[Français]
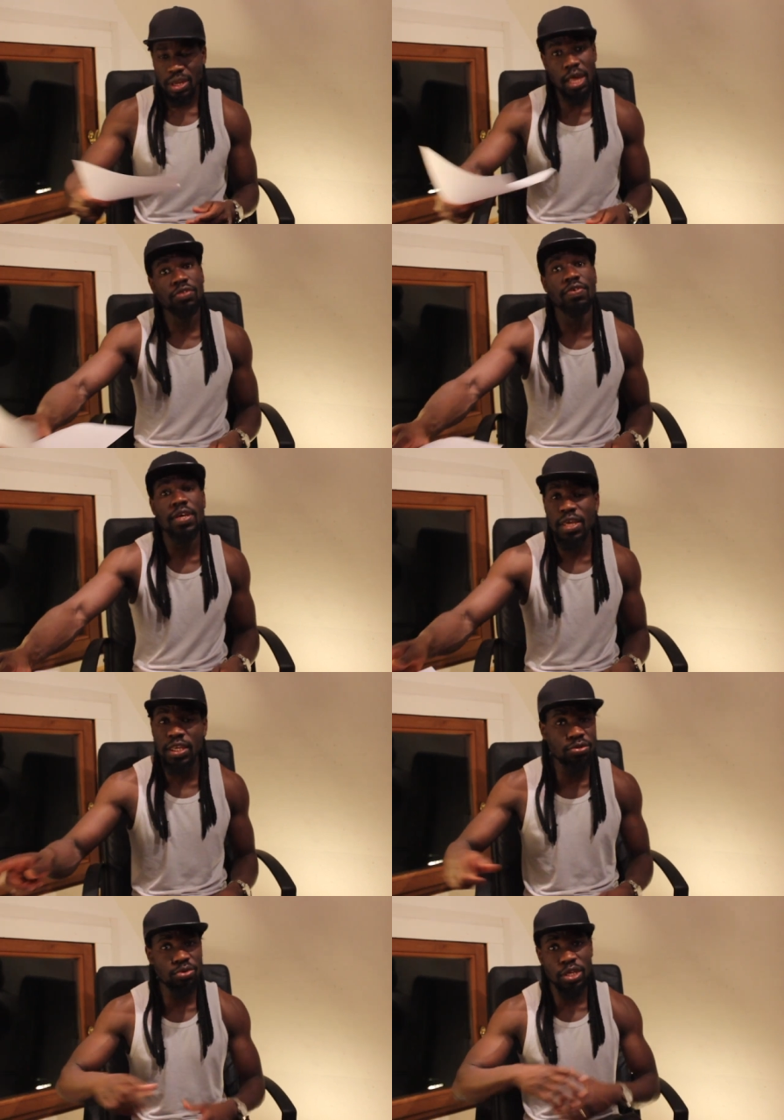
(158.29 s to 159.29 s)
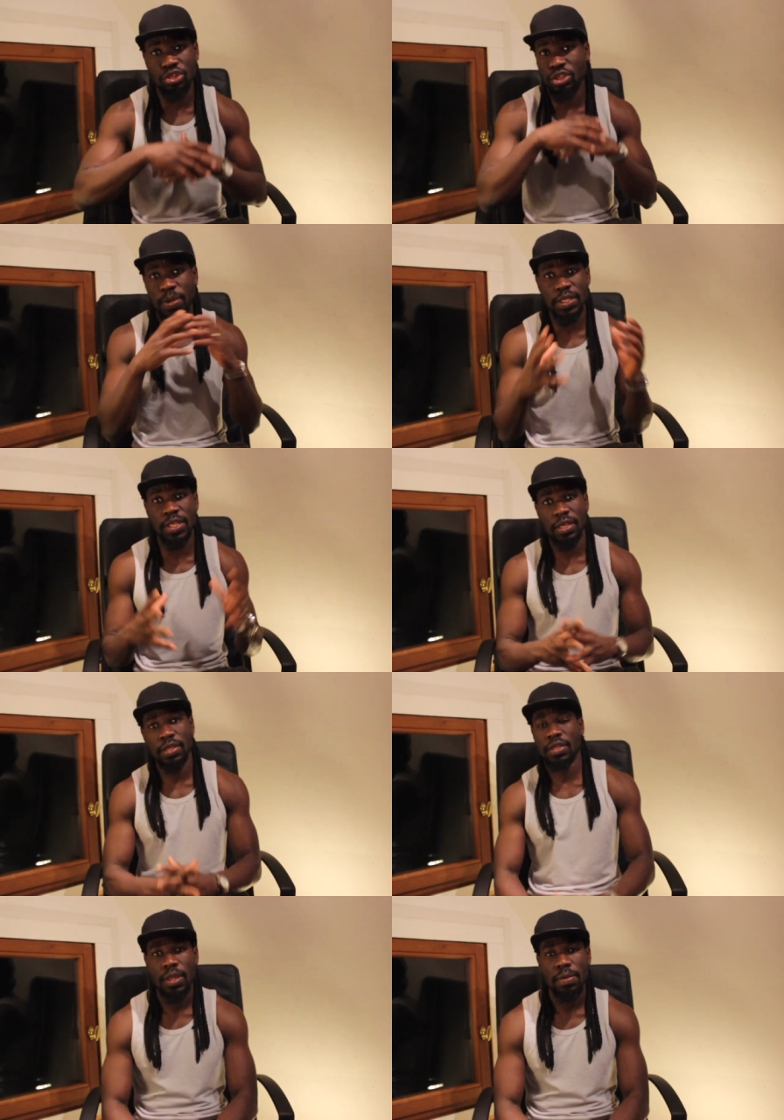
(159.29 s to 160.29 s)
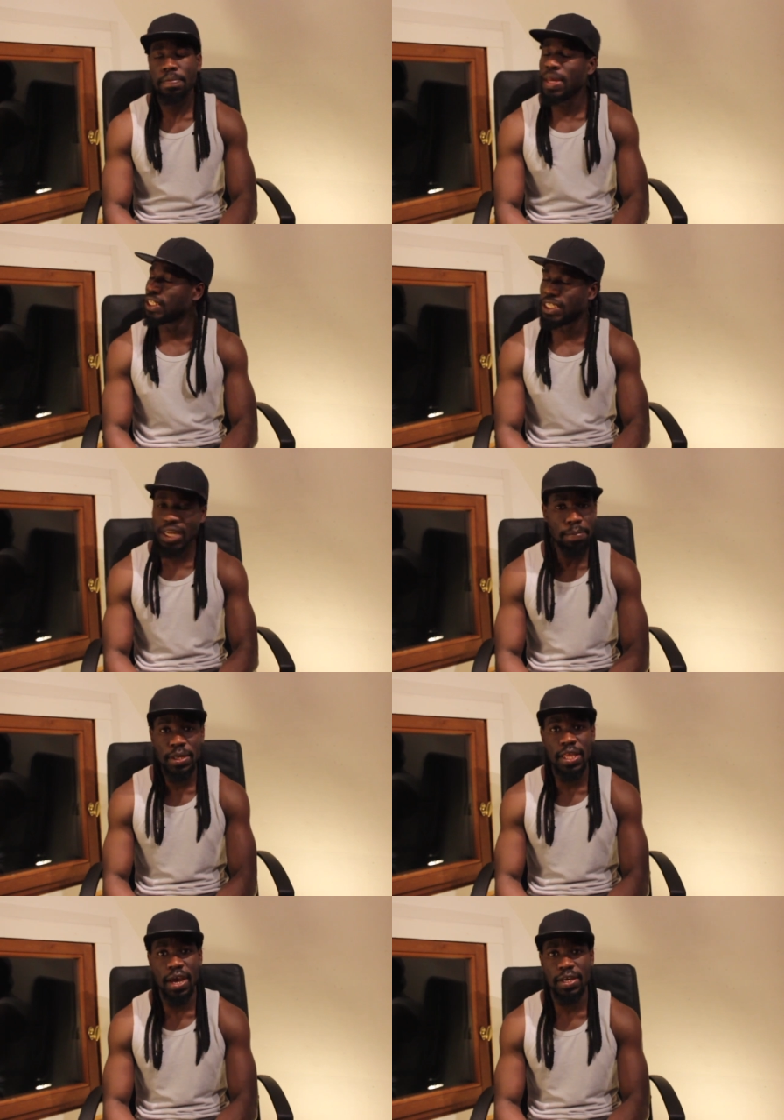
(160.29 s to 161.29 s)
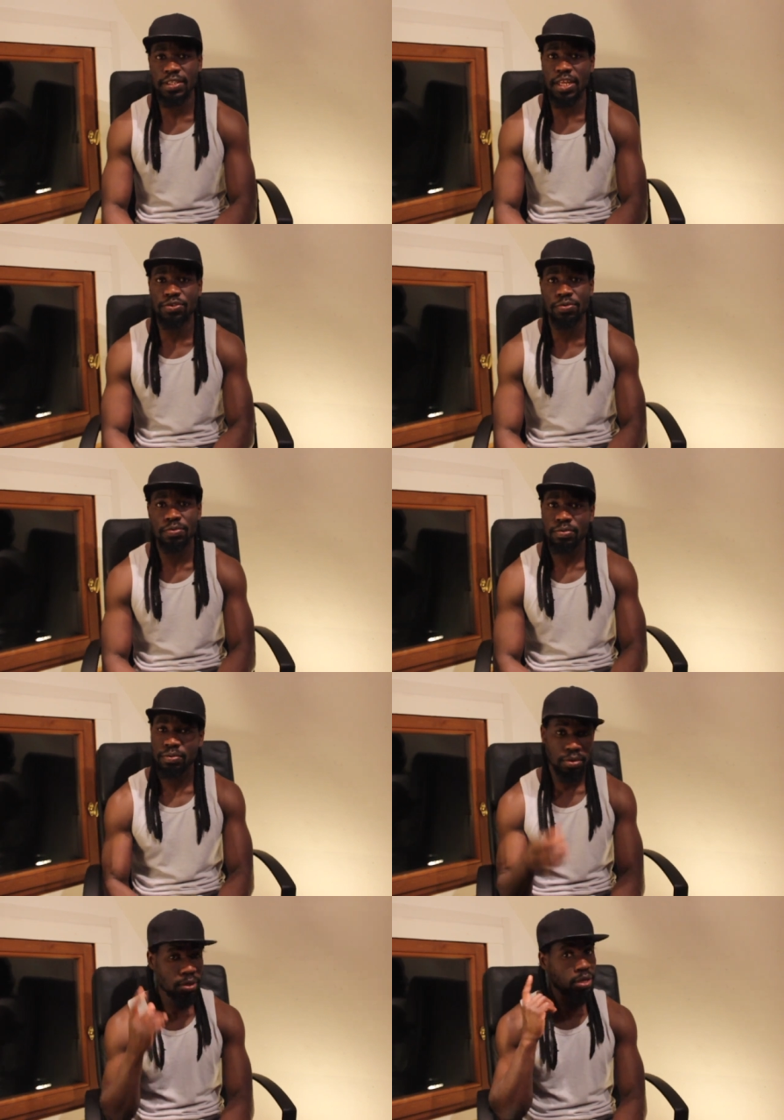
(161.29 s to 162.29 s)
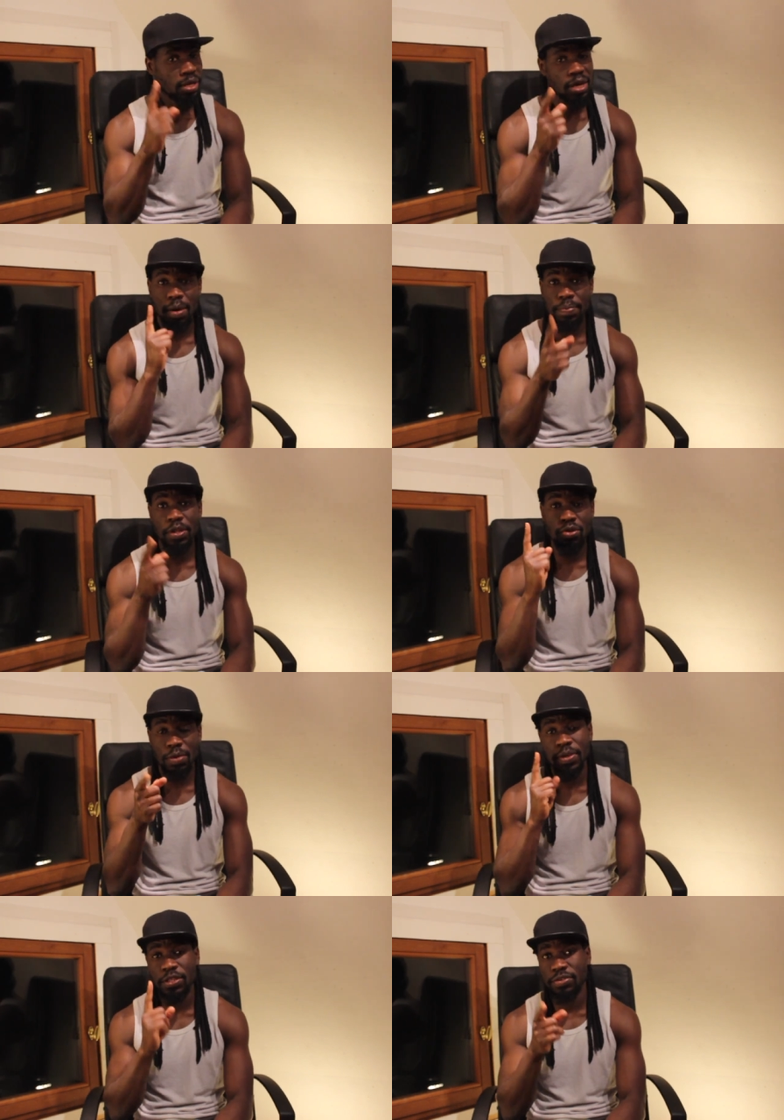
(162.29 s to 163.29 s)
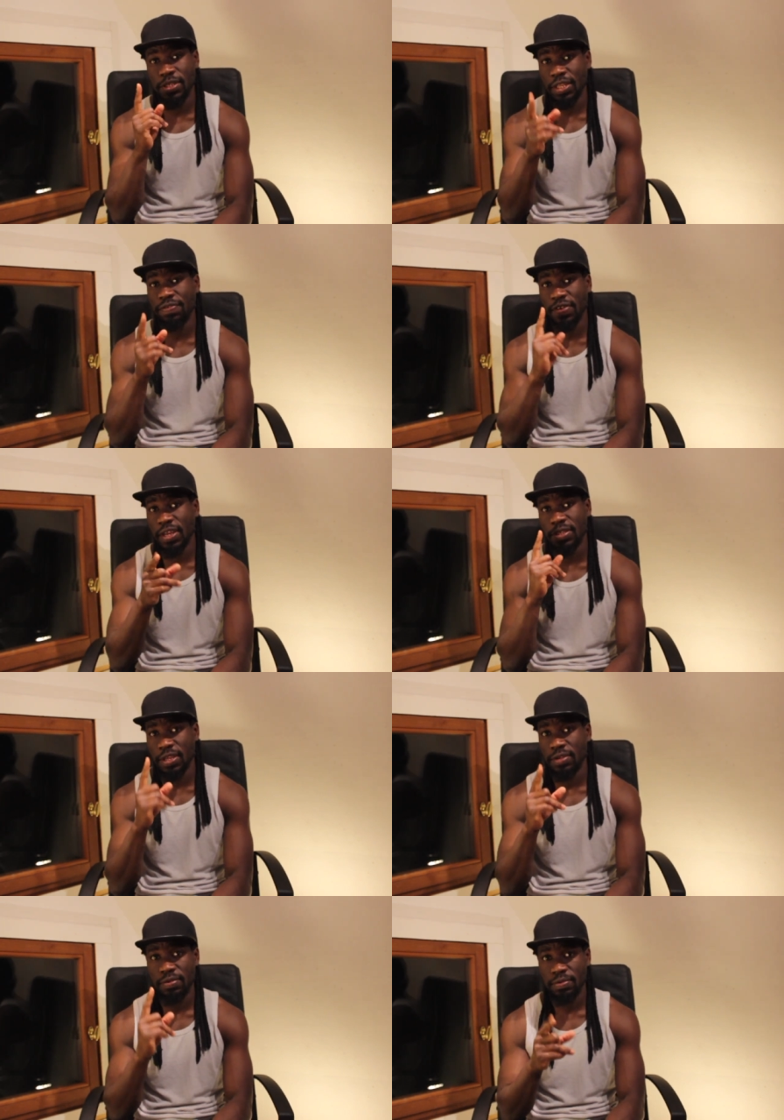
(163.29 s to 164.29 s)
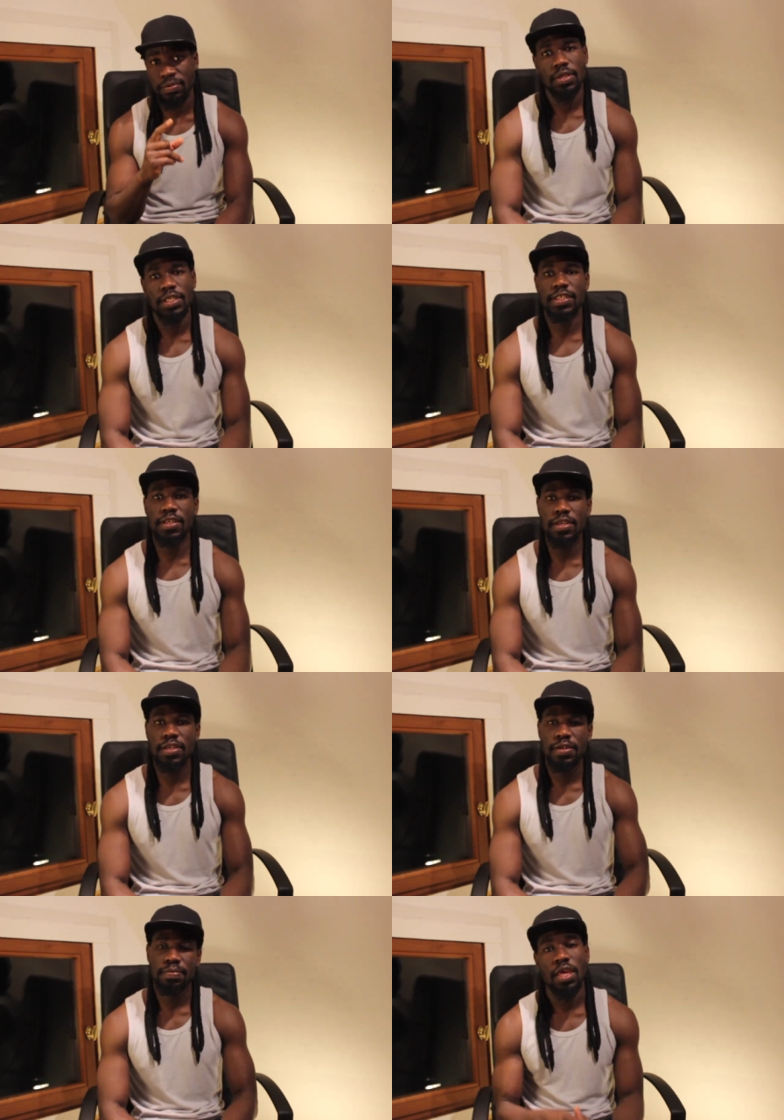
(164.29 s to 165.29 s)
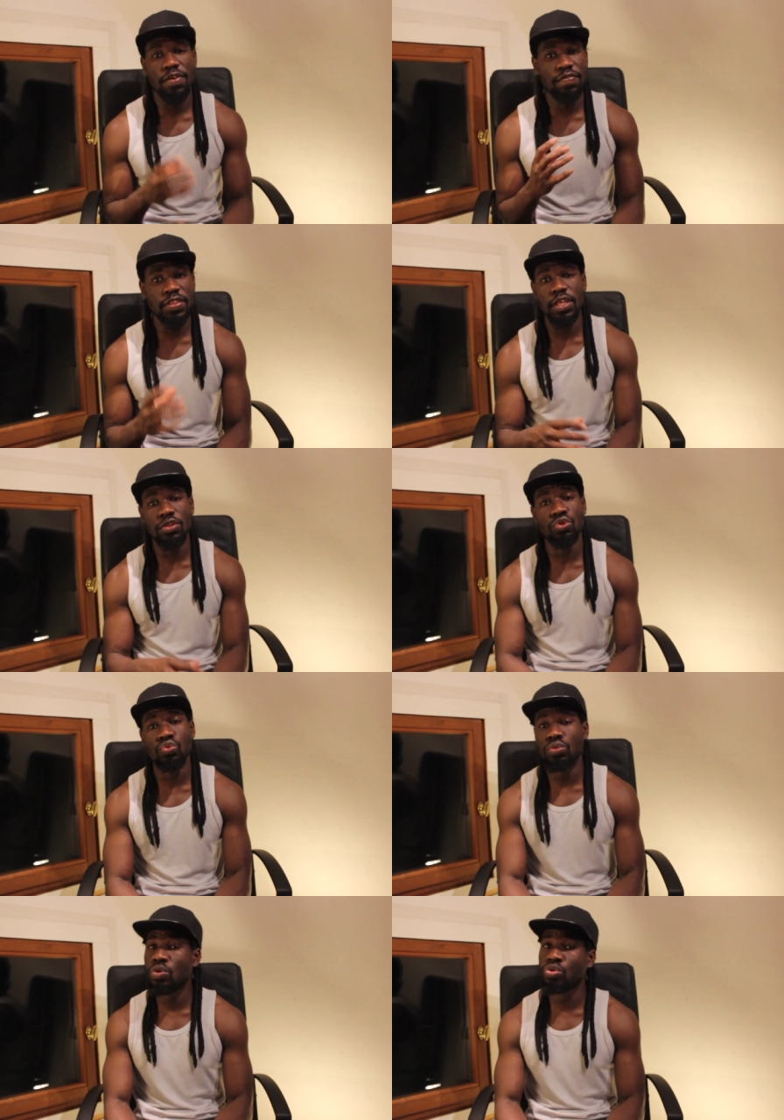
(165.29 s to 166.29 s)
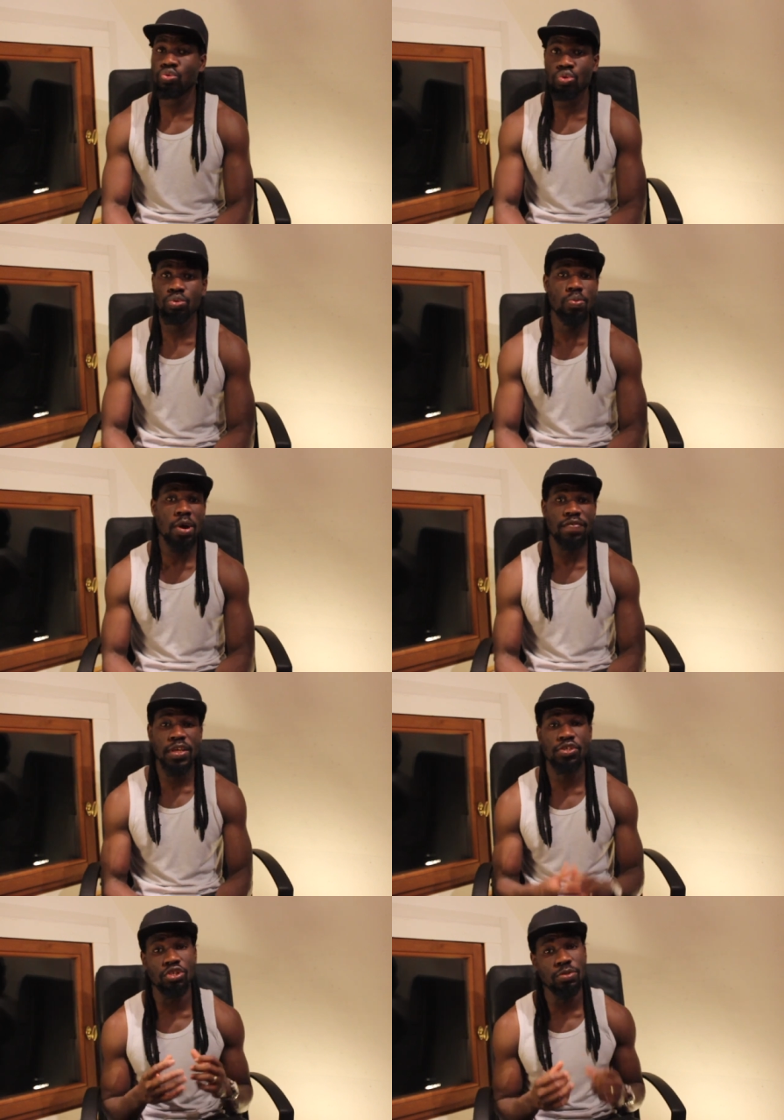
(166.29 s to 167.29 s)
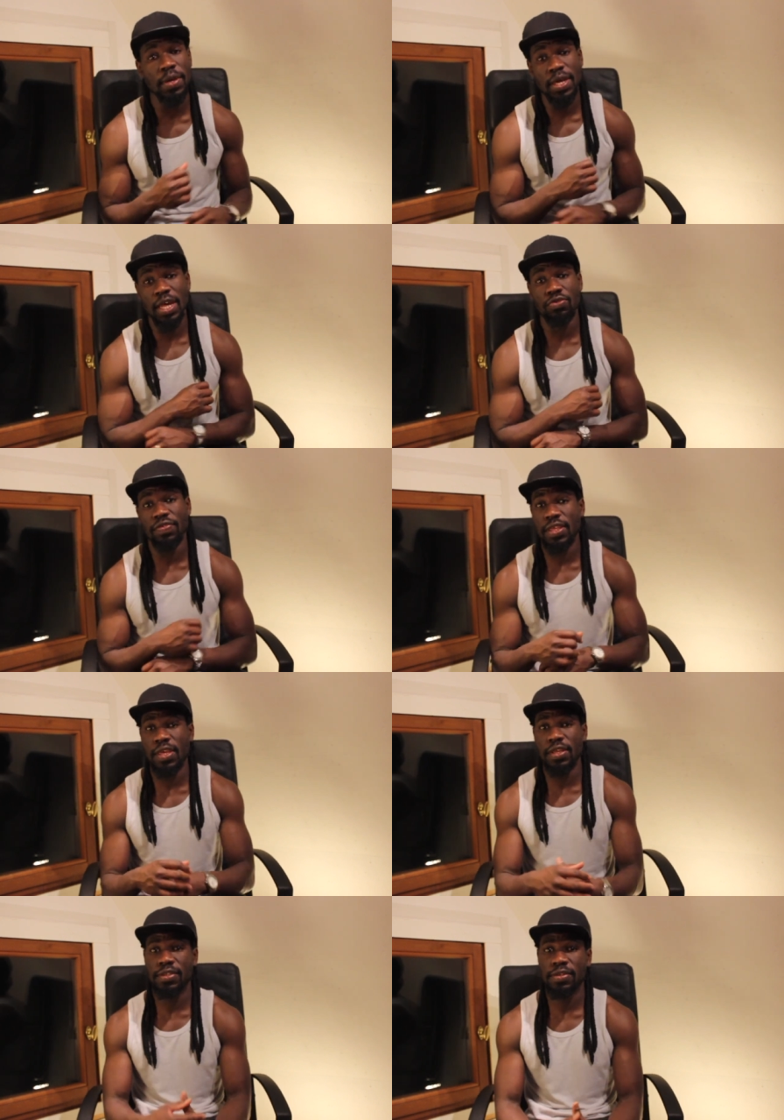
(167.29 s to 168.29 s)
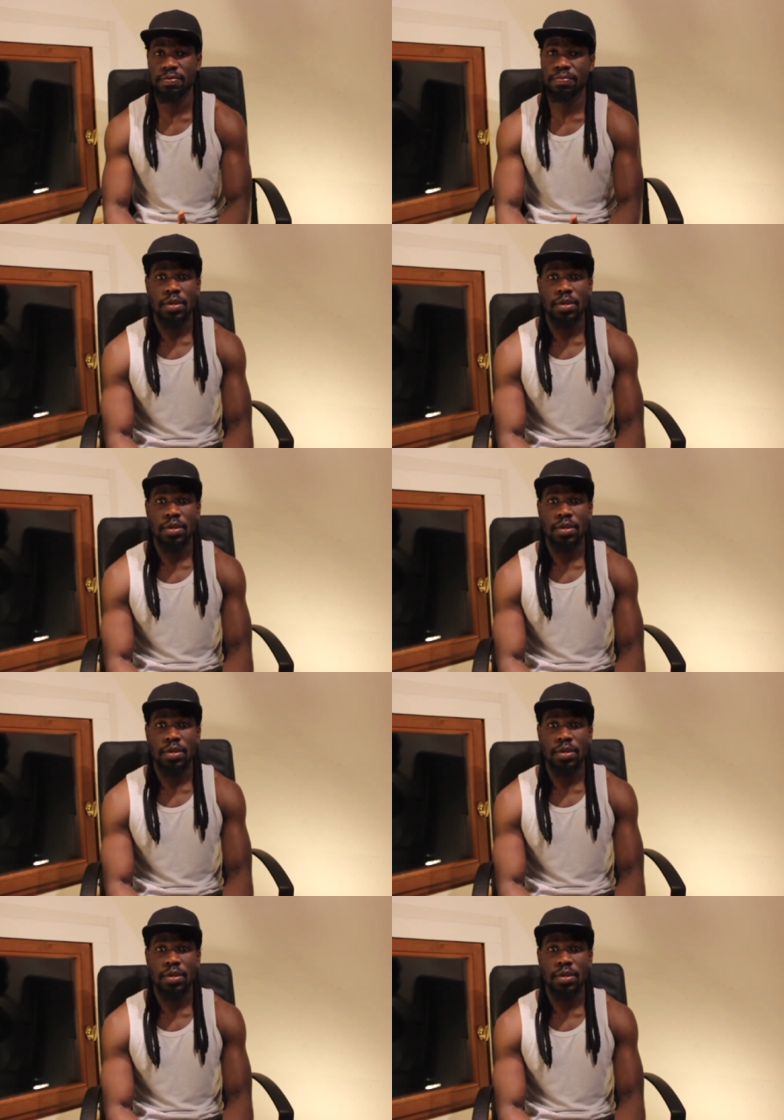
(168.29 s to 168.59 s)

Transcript: 95 soit suspecté, mais jamais d'arrestation. Rappelle-toi bien de cette phrase. 5. éviter de tourner autour du pot avec suspect 95.